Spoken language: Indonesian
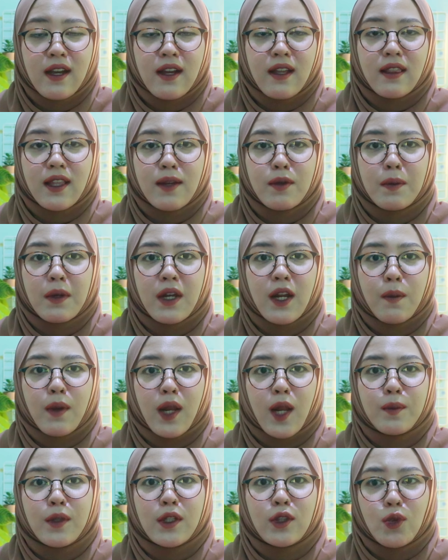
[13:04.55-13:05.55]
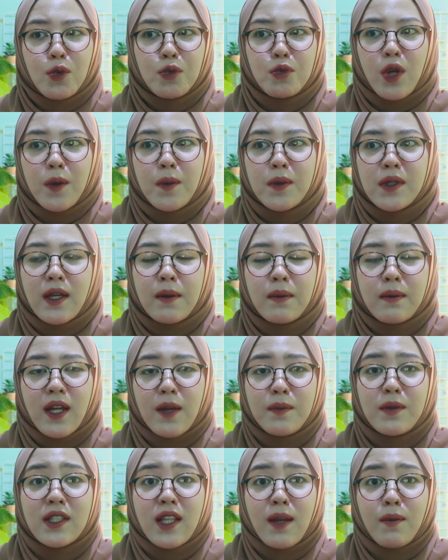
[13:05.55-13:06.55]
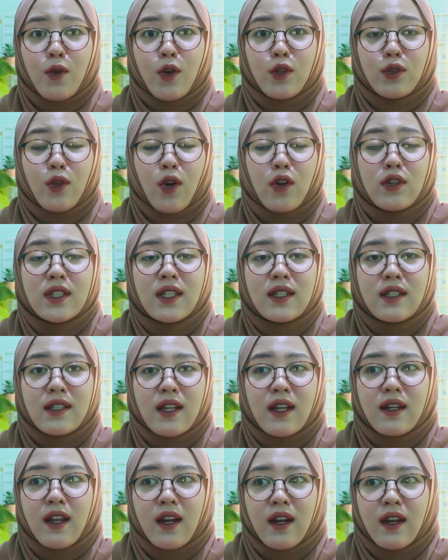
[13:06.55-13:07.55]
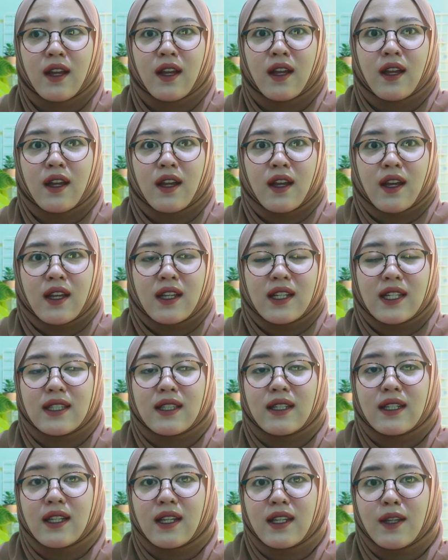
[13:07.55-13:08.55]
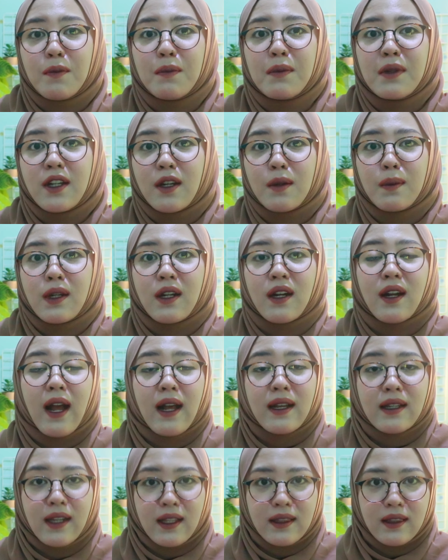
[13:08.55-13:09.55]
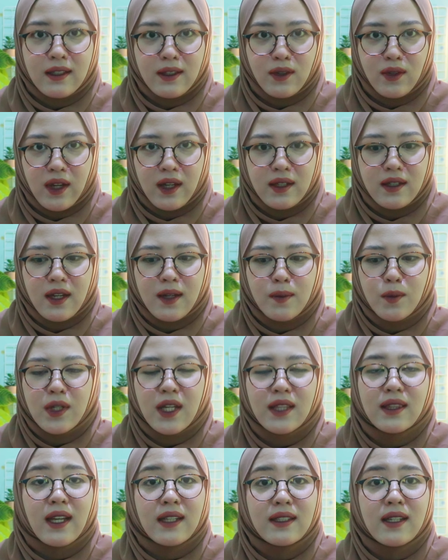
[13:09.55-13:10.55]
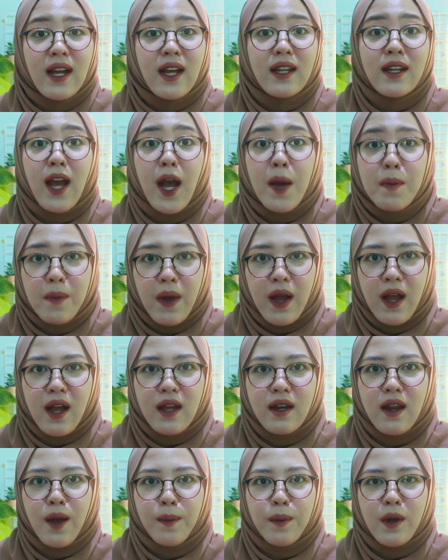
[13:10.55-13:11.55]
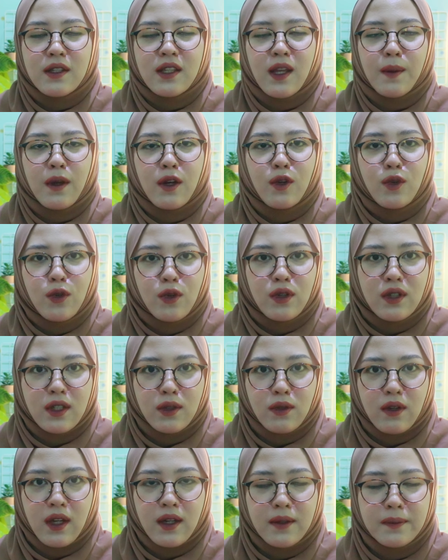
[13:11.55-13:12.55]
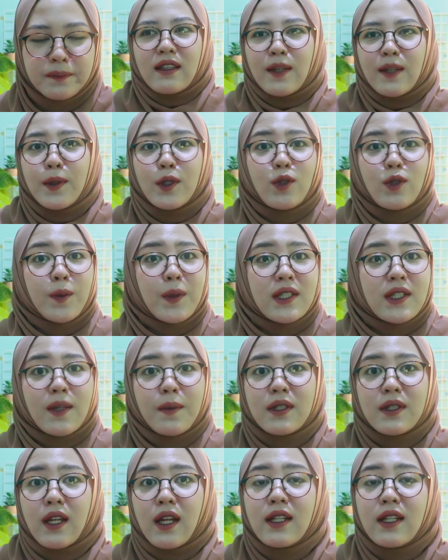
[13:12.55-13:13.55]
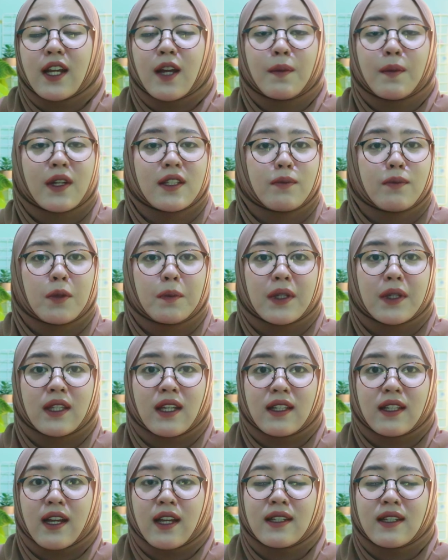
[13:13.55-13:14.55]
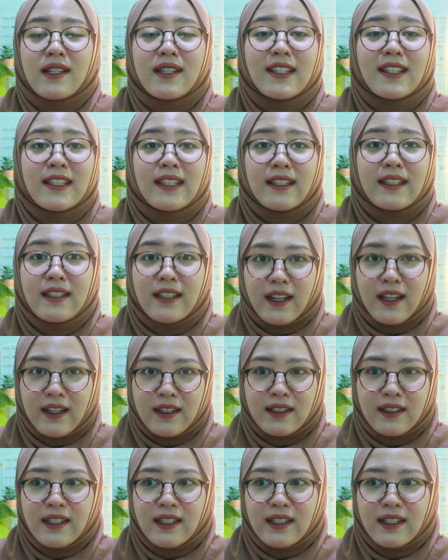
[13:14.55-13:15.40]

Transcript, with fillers: Tapi pada malam itu suaminya nggak bisa mengontrol dirinya dan istrinya nih bener-bener kaget gitu kan. Dia kemudian tanya ada apa, ada apa sama Nur gitu kan. Tapi suaminya sama sekali nggak merespon pertanyaan istrinya.